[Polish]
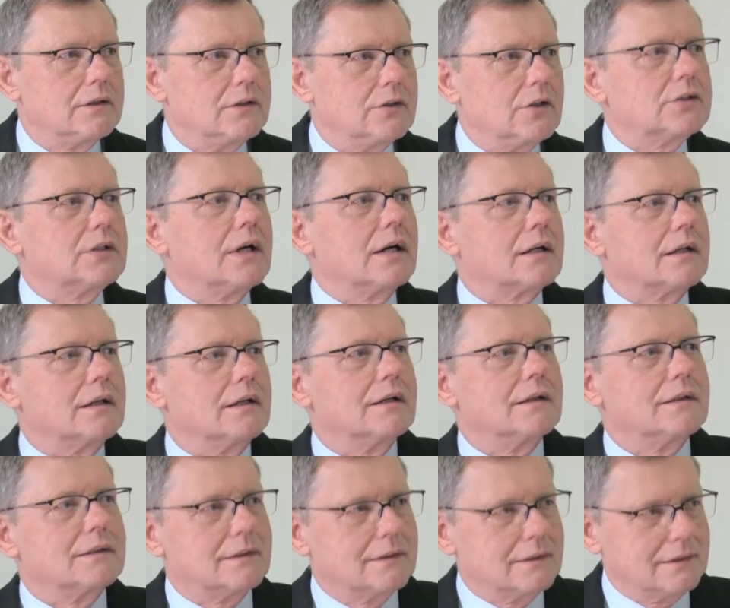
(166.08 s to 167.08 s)
No tak.
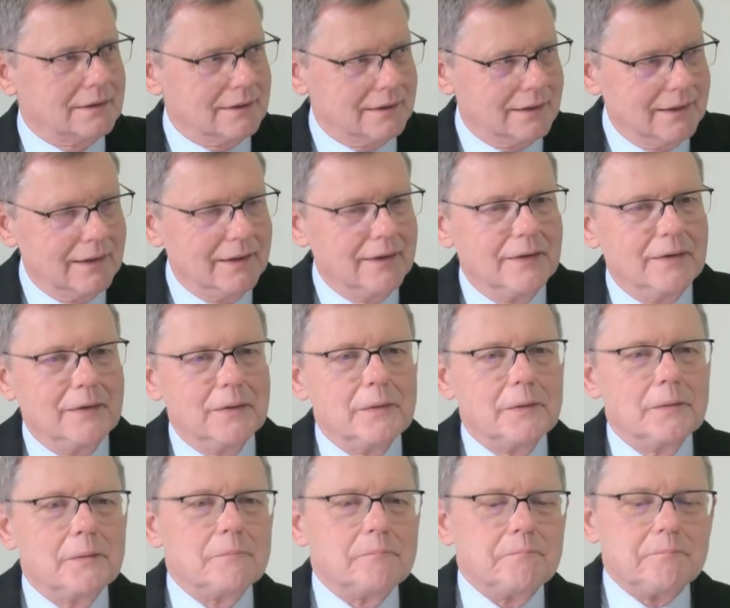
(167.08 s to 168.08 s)

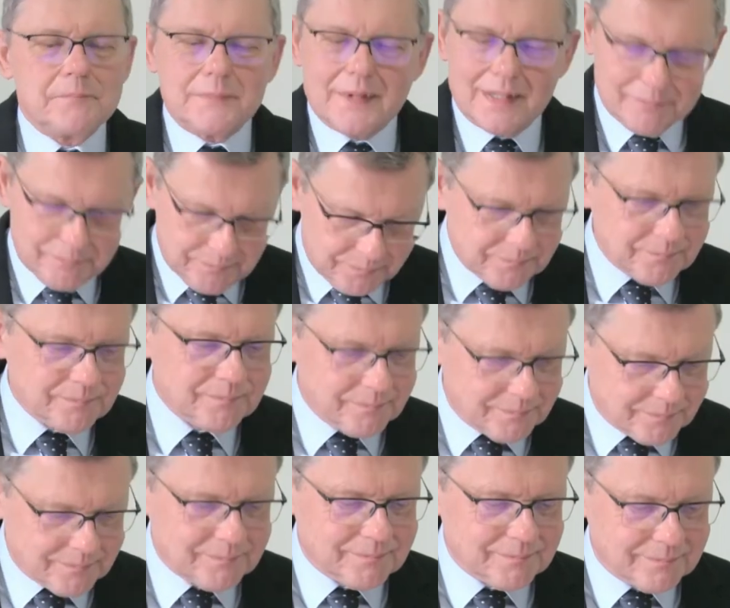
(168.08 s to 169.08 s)
Zrewaloryzował
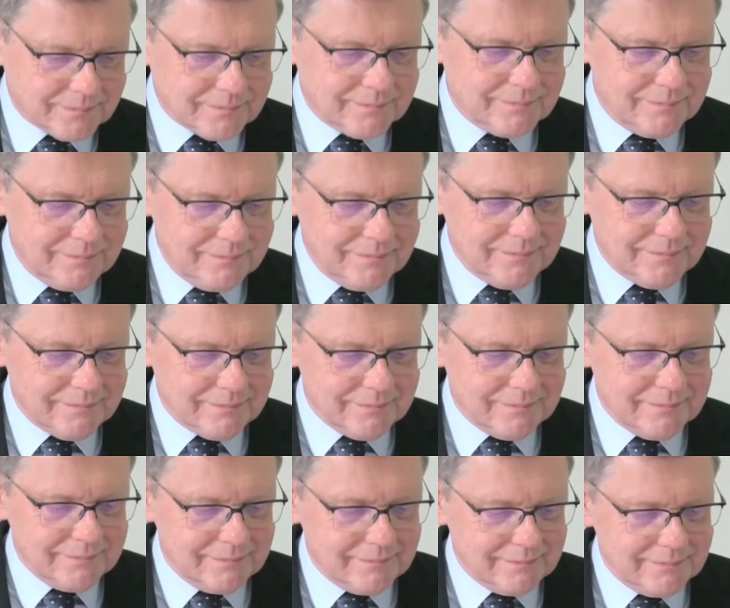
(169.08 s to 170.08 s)
pan stópkę
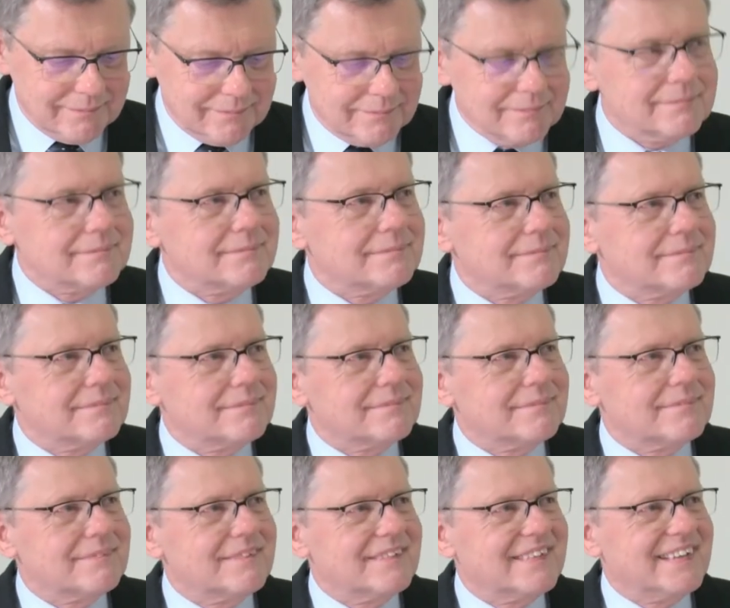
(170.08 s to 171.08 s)
dzięki polityce
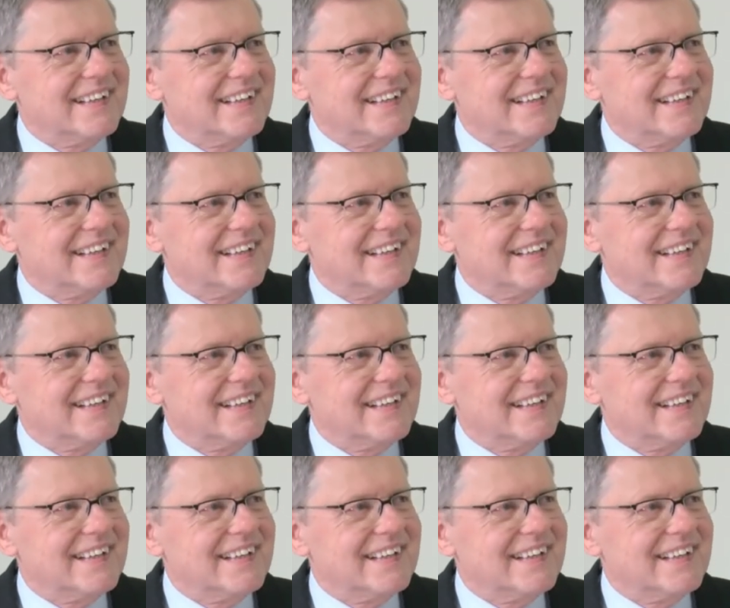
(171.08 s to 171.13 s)
PiS.